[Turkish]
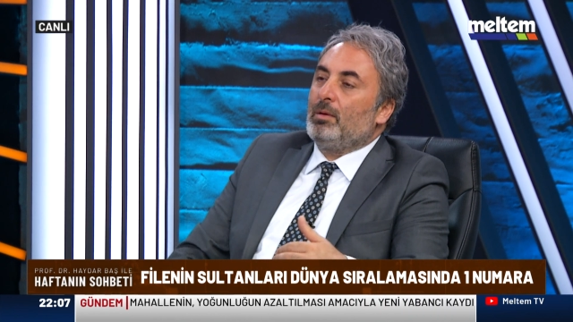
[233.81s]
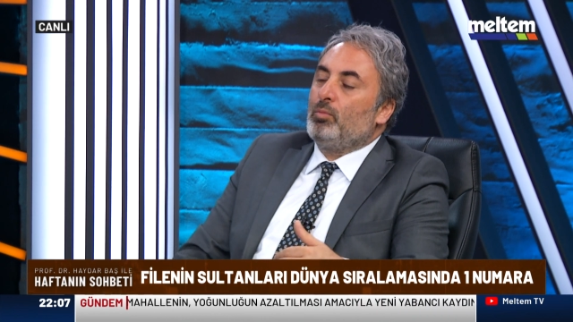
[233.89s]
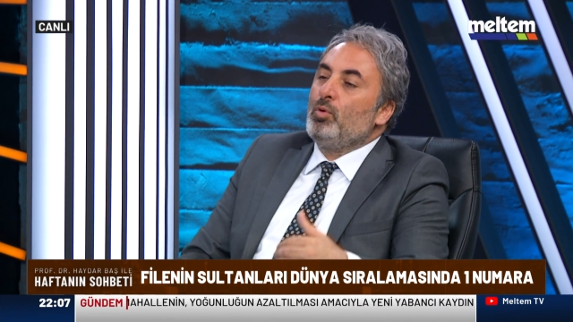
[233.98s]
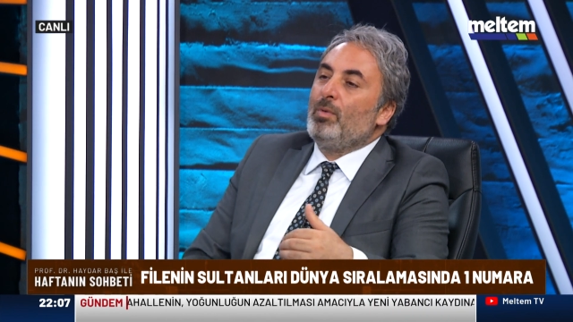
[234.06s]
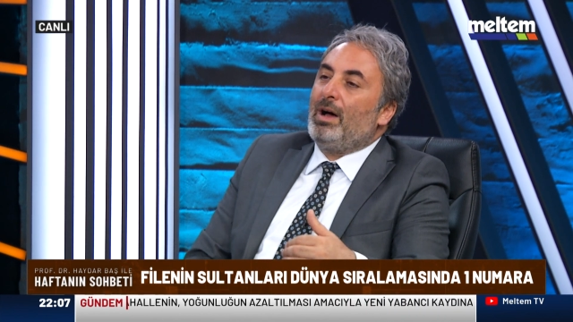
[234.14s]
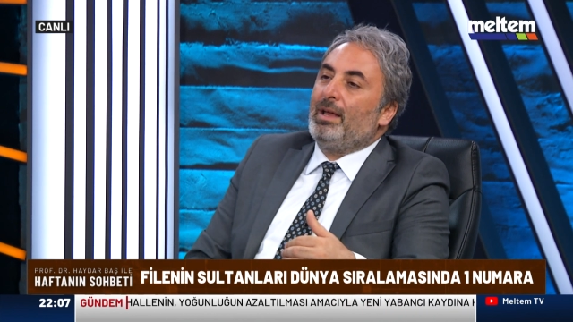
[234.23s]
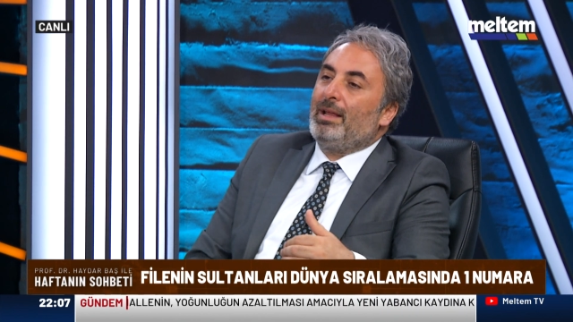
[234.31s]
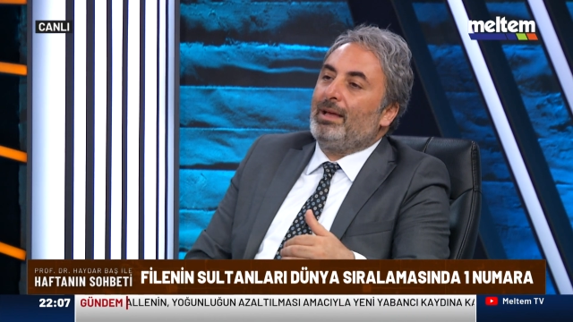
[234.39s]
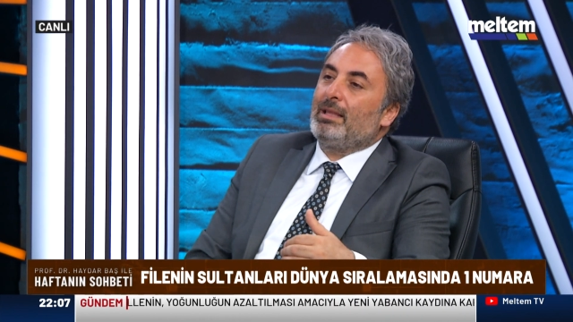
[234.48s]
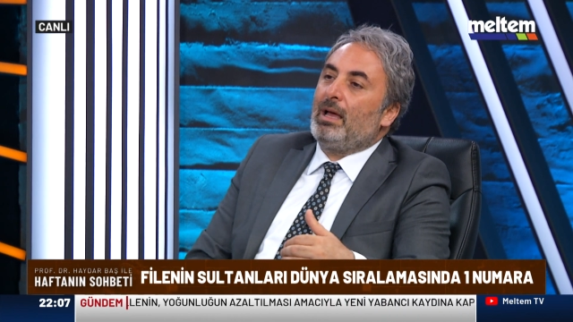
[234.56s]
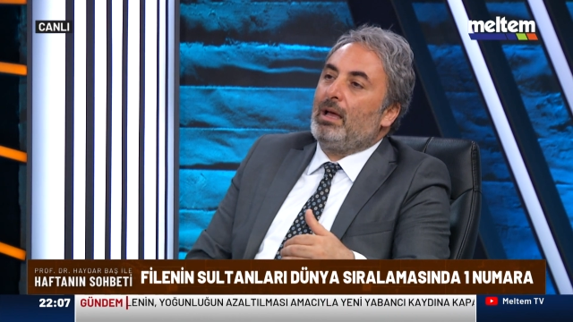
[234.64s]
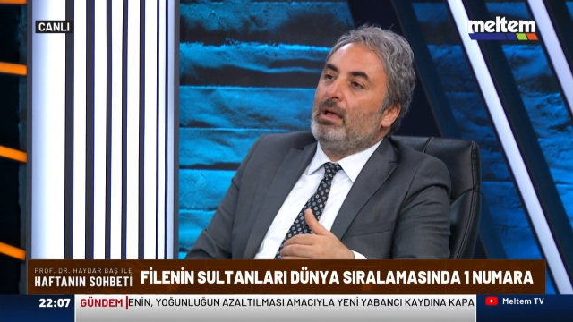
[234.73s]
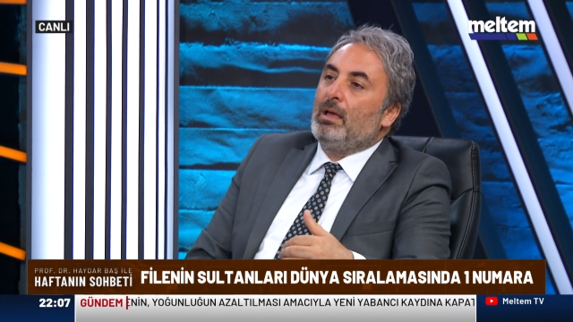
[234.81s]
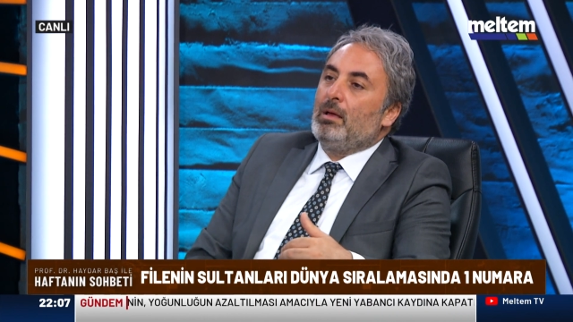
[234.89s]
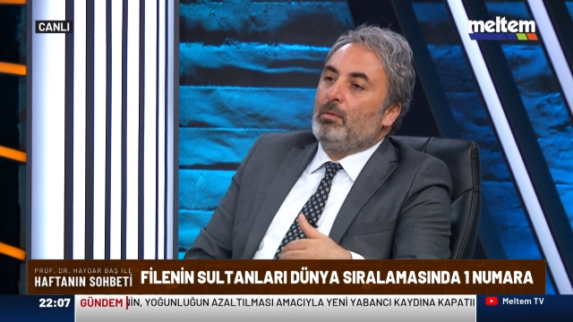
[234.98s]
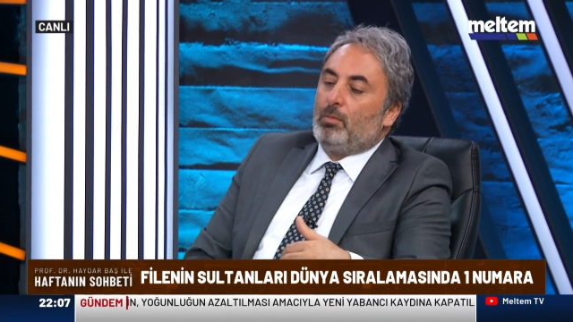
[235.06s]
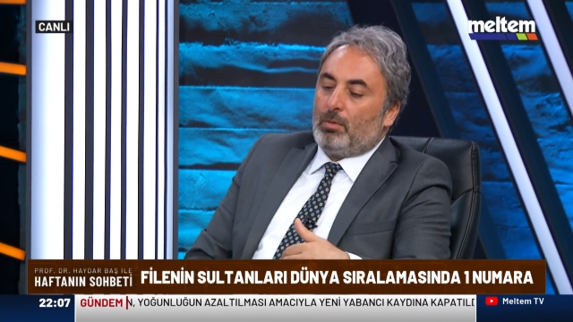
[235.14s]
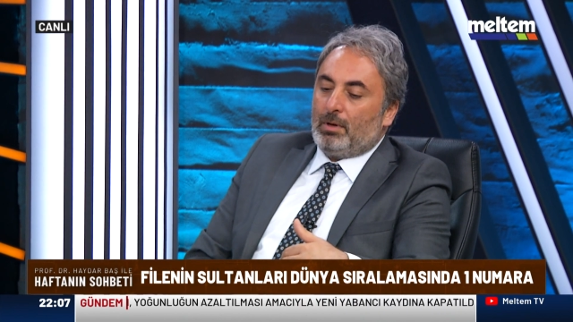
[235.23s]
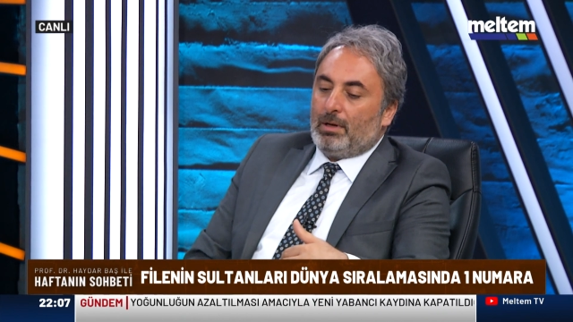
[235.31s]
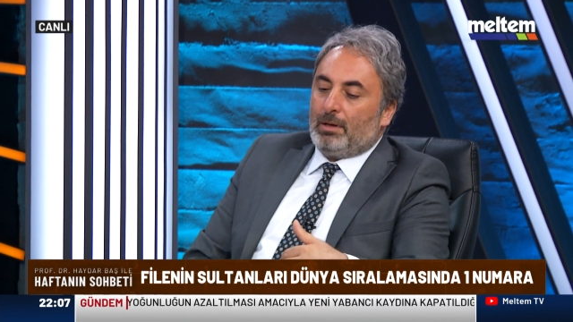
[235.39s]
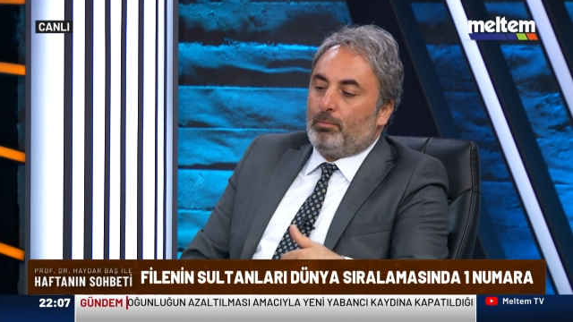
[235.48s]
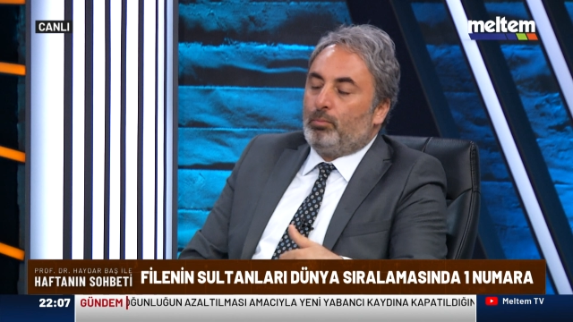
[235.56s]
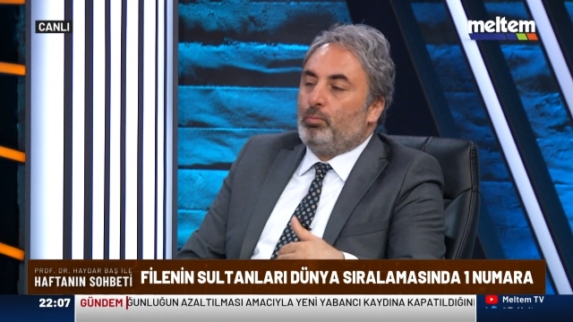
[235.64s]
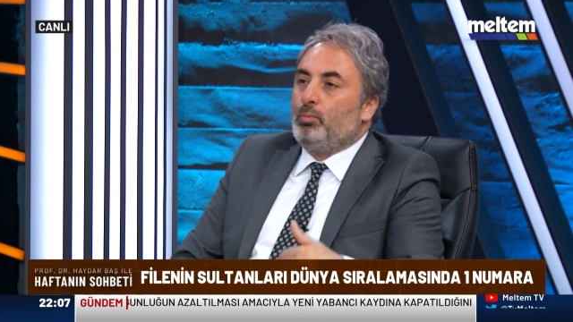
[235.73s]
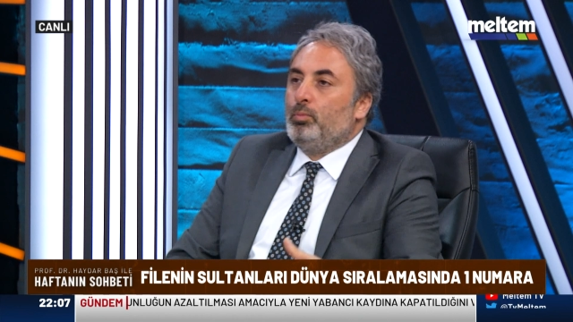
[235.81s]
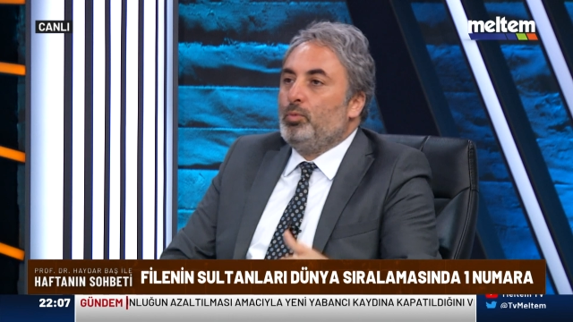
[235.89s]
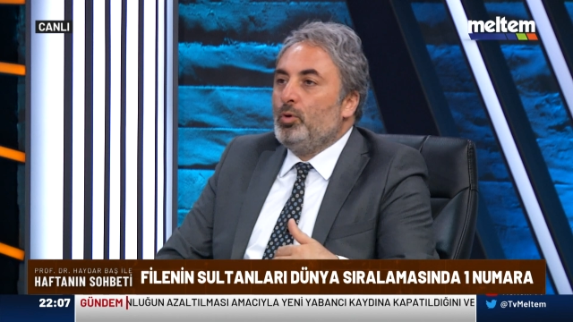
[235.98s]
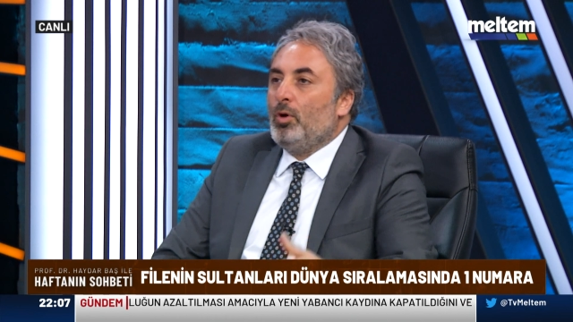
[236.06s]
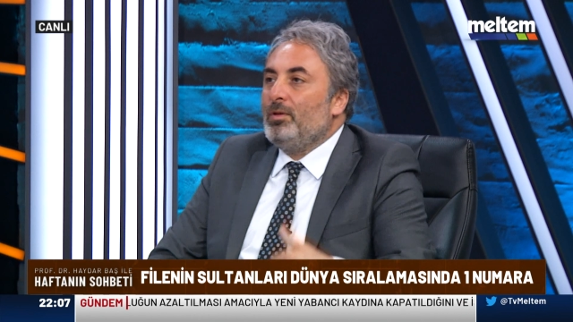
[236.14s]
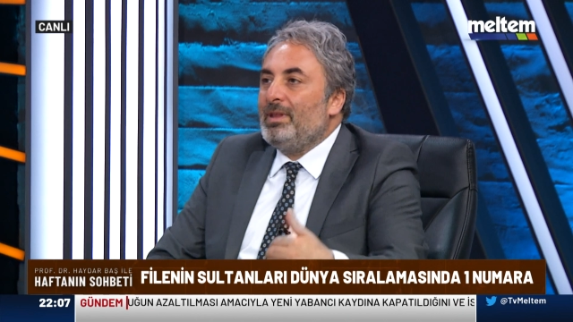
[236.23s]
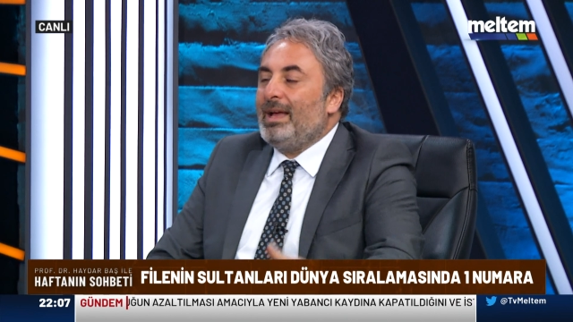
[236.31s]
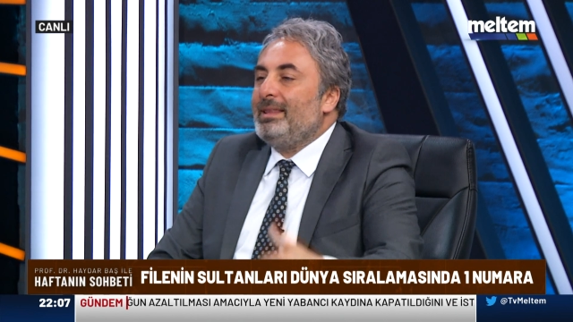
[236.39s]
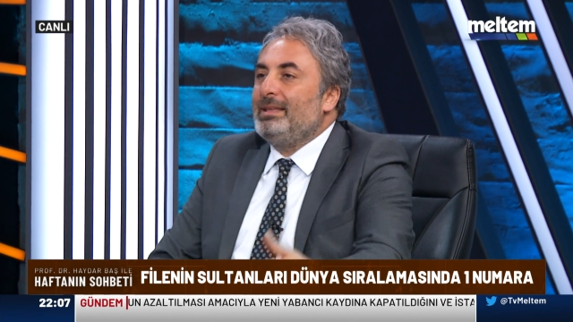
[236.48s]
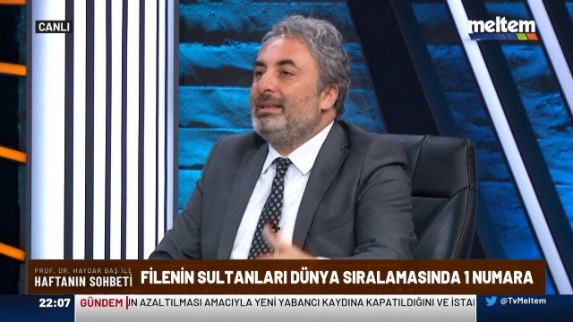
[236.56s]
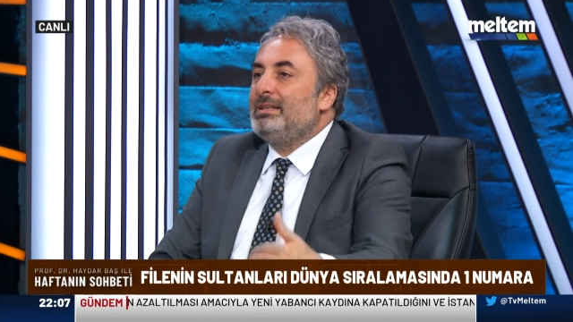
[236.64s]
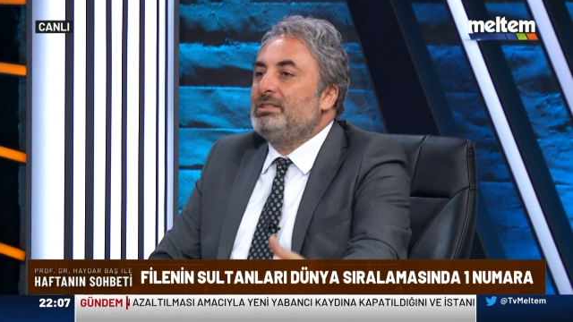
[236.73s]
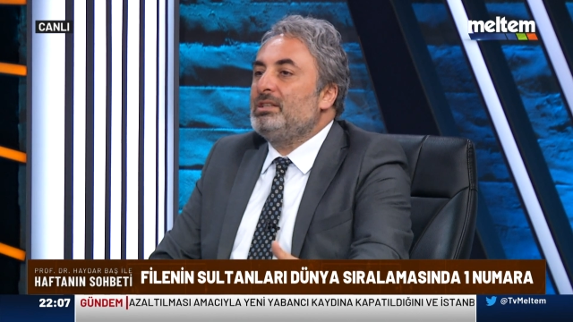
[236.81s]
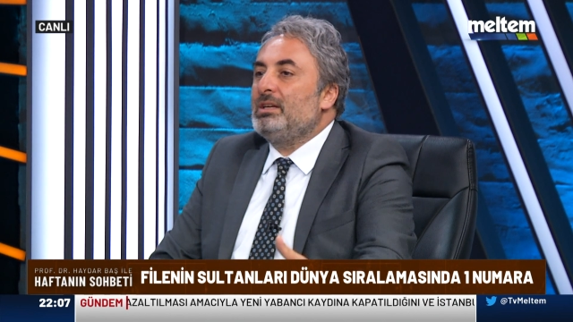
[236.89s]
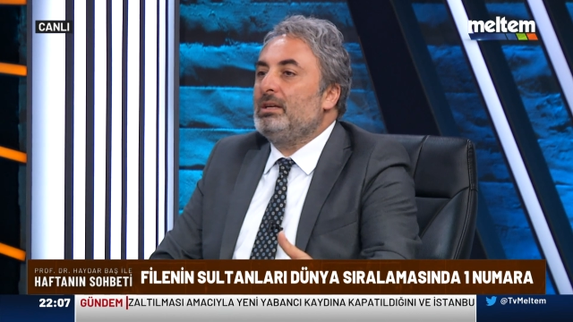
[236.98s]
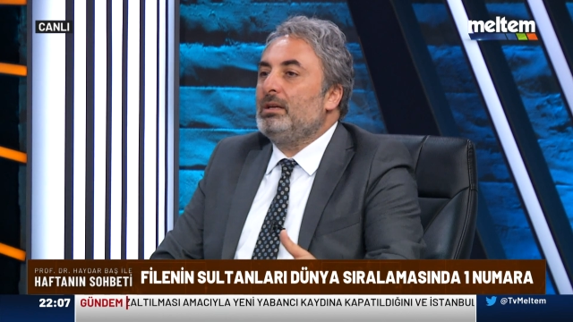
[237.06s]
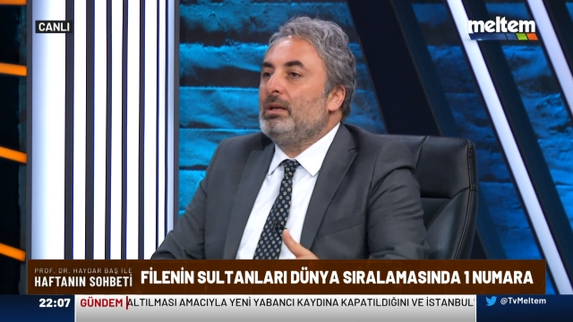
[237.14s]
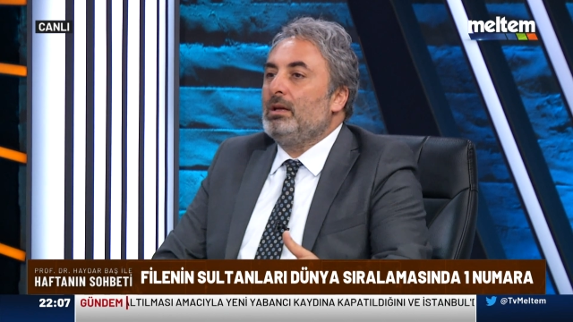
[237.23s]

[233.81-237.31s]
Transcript: e, bu manada e, yönlendirici